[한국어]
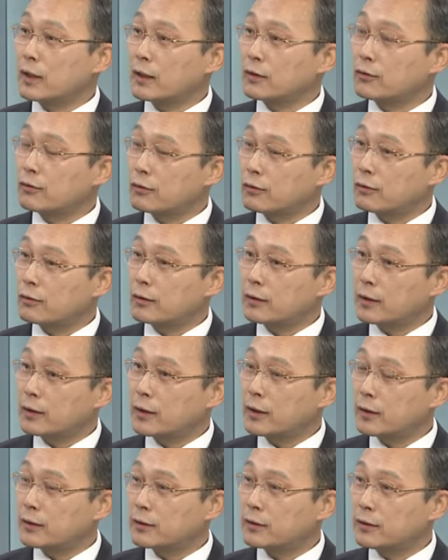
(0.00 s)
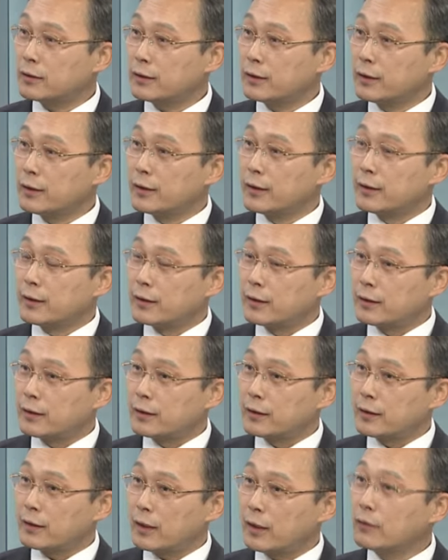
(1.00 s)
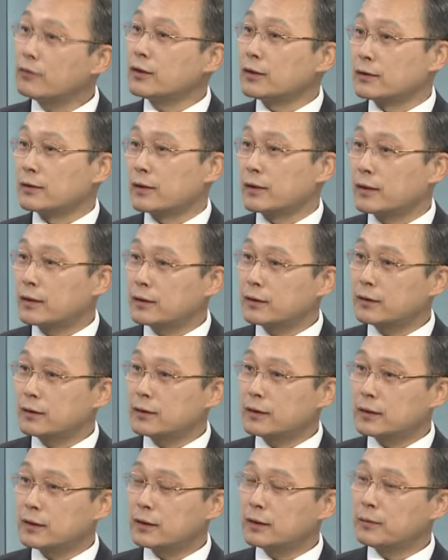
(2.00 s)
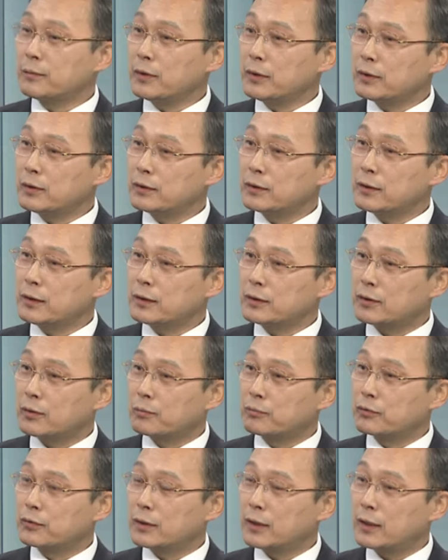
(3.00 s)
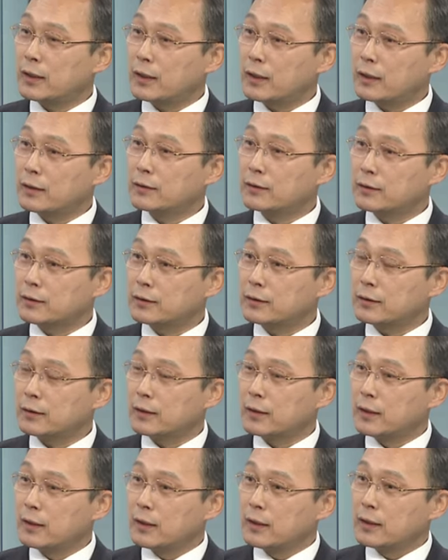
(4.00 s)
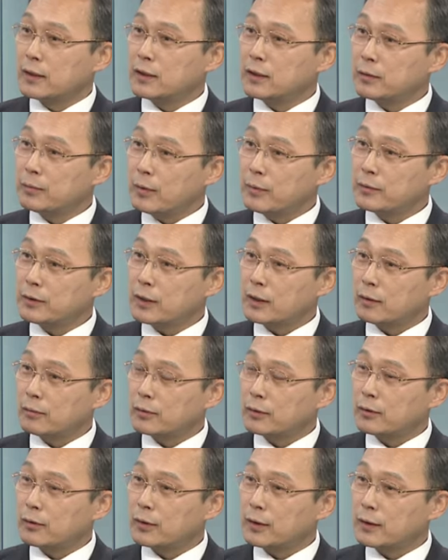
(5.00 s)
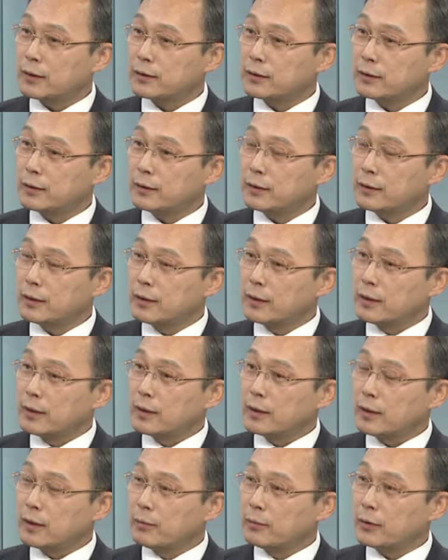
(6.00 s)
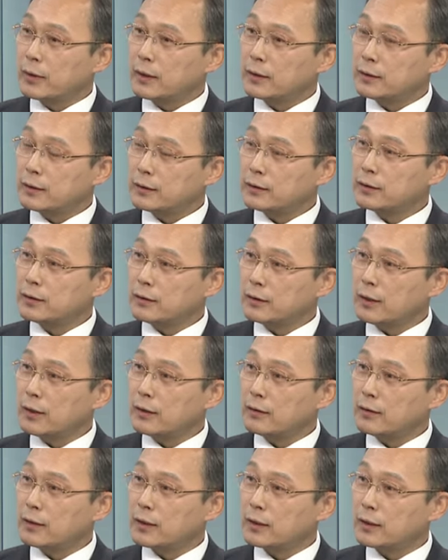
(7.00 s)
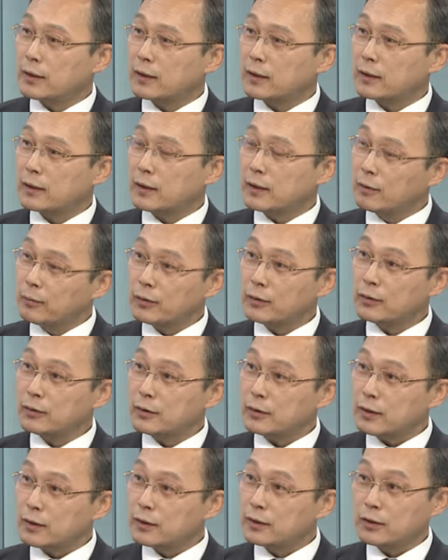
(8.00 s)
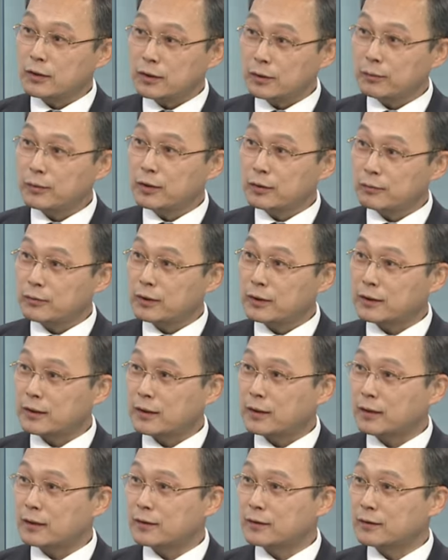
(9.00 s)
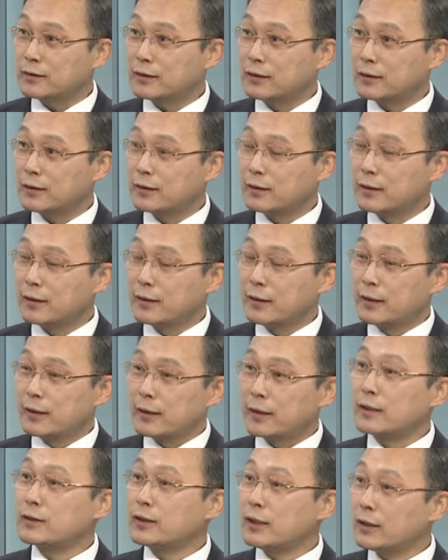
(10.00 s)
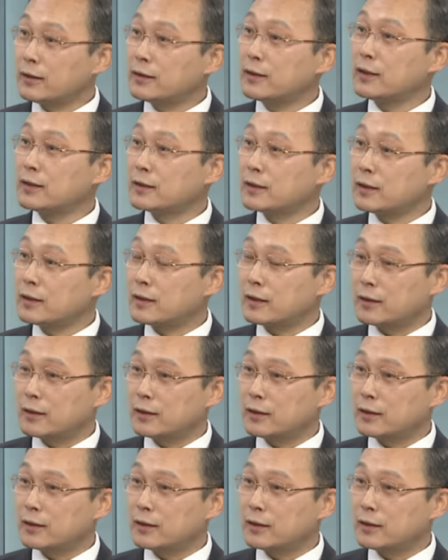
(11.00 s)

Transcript: 하도록 해서 어, 하고 있는 거예요. 그래서 지금 현재 정부가 하는 것은 시범 사업을 통해서 일본의 특정 행위에 해당하는 게 일본도 2015년부터 시작했거든요. 음. 그러니까 최근에 이제